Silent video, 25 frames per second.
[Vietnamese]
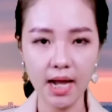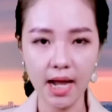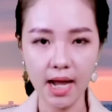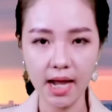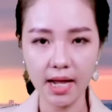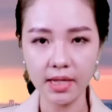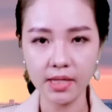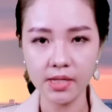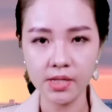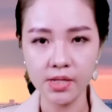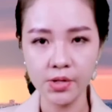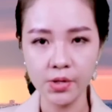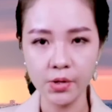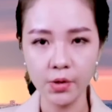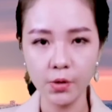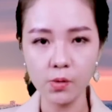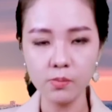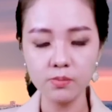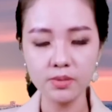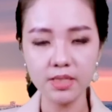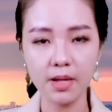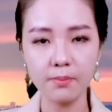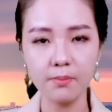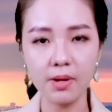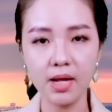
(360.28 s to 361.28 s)
hai, khung
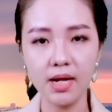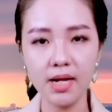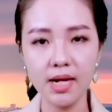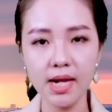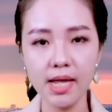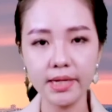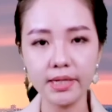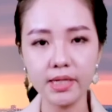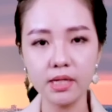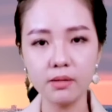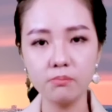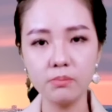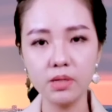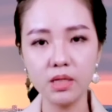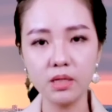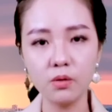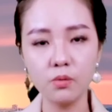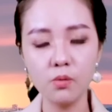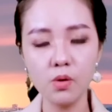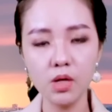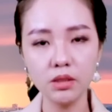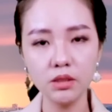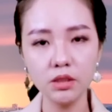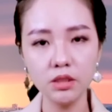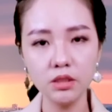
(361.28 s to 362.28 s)
giá bán lẻ điện bình
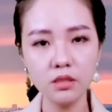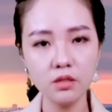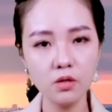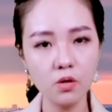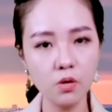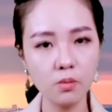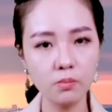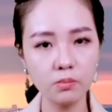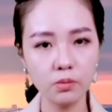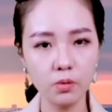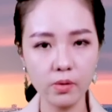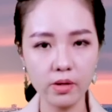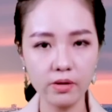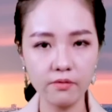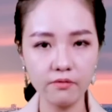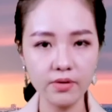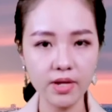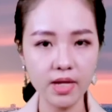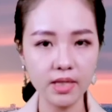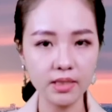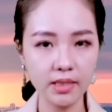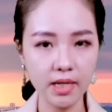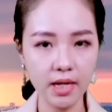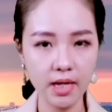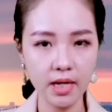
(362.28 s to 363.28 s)
quân chưa gồm thuế vê
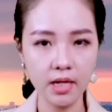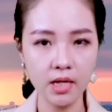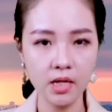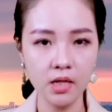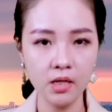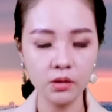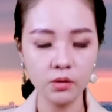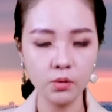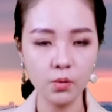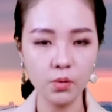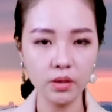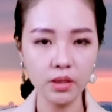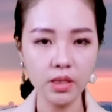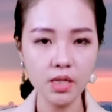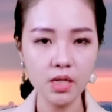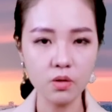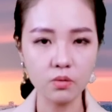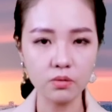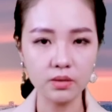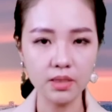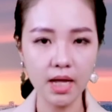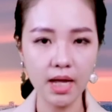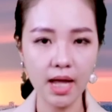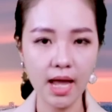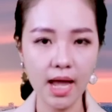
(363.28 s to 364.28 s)
a tê tối thiểu
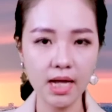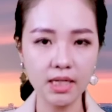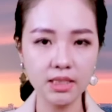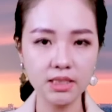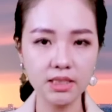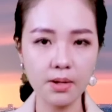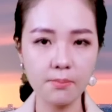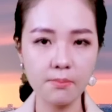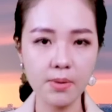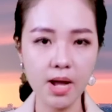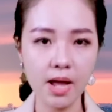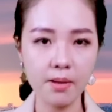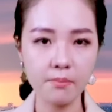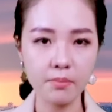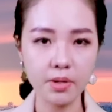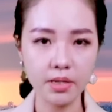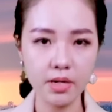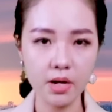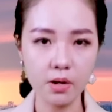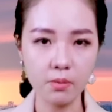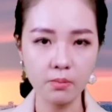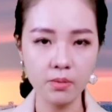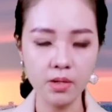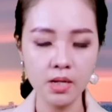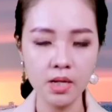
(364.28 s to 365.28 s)
tăng hai trăm hai mươi
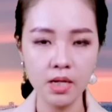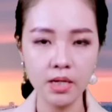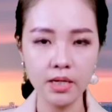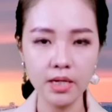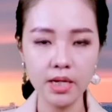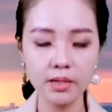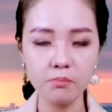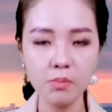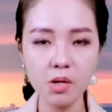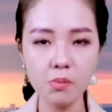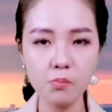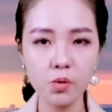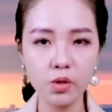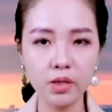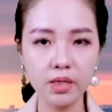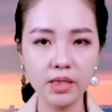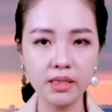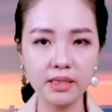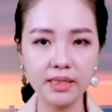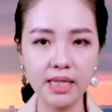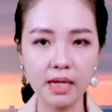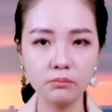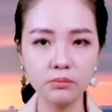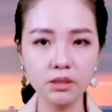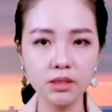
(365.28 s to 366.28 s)
đồng lên mức một nghìn
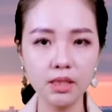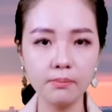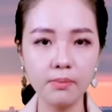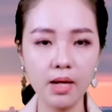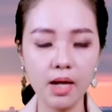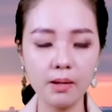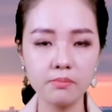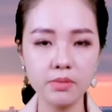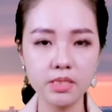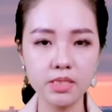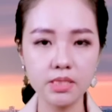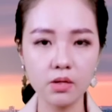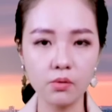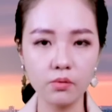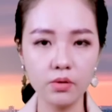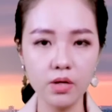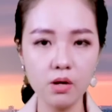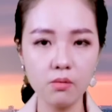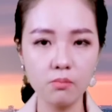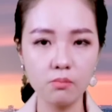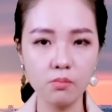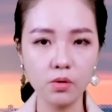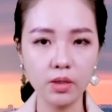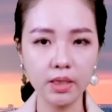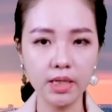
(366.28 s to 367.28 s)
tám trăm hai mươi sáu
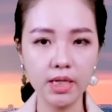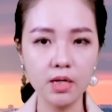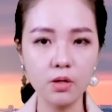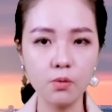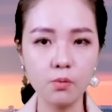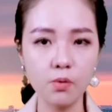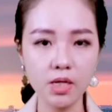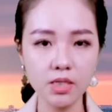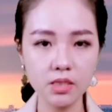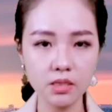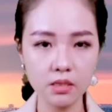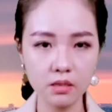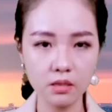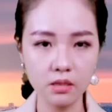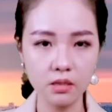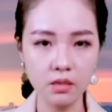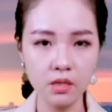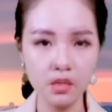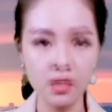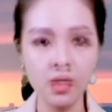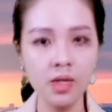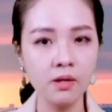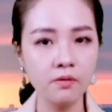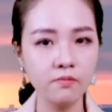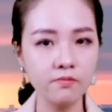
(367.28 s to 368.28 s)
đồng một ki lô oát giờ
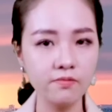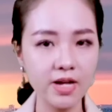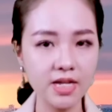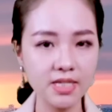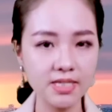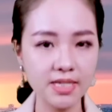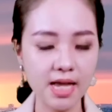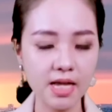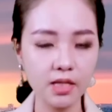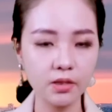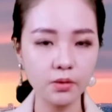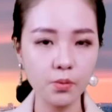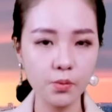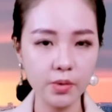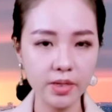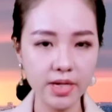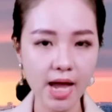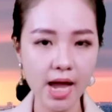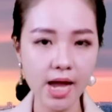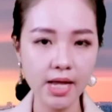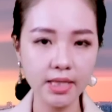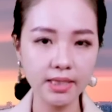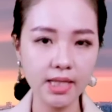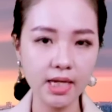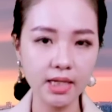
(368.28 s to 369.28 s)
và giá tối
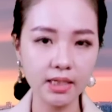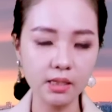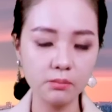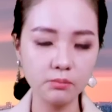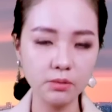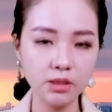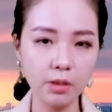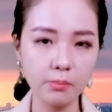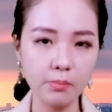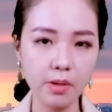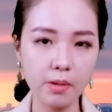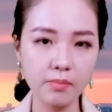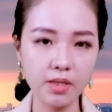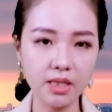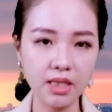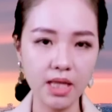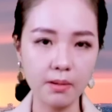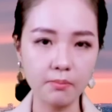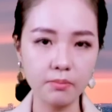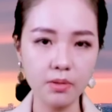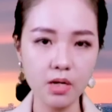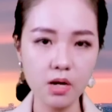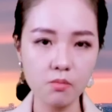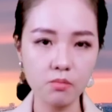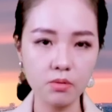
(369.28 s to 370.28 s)
đa tăng năm trăm ba mươi
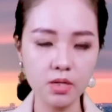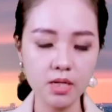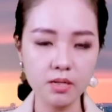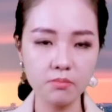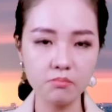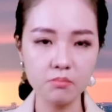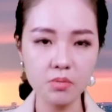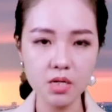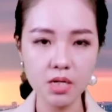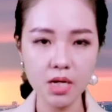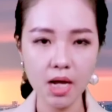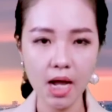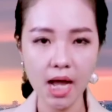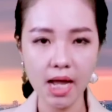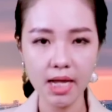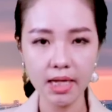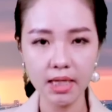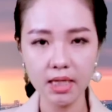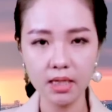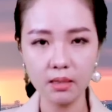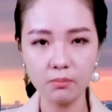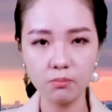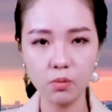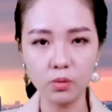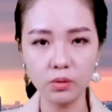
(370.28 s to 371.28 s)
tám đồng lên mức hai
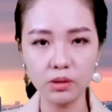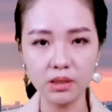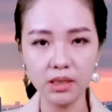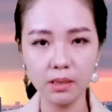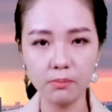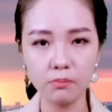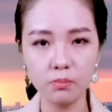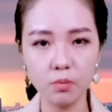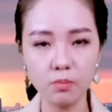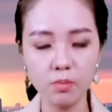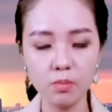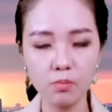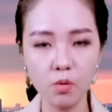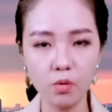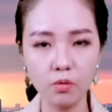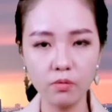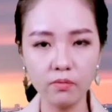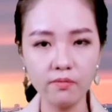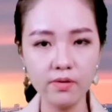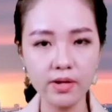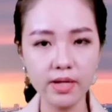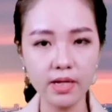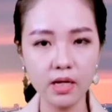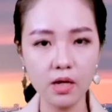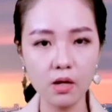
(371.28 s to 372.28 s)
nghìn bốn trăm bốn mươi bốn
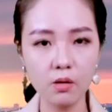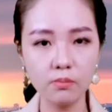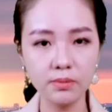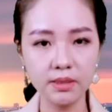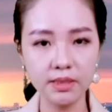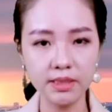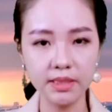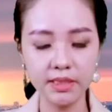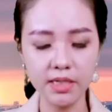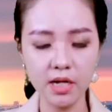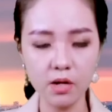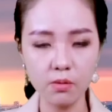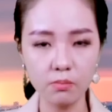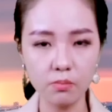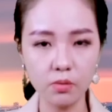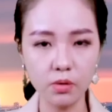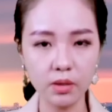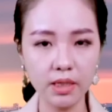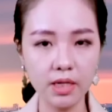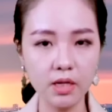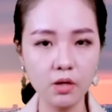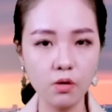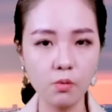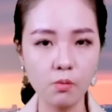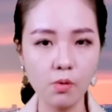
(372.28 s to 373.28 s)
phẩy không chín đồng một
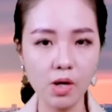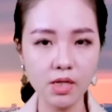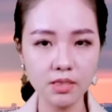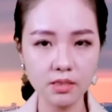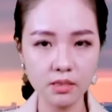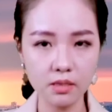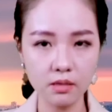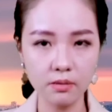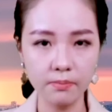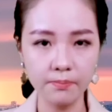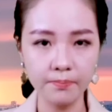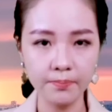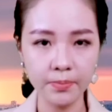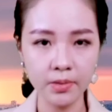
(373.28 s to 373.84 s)
ki lô oát giờ.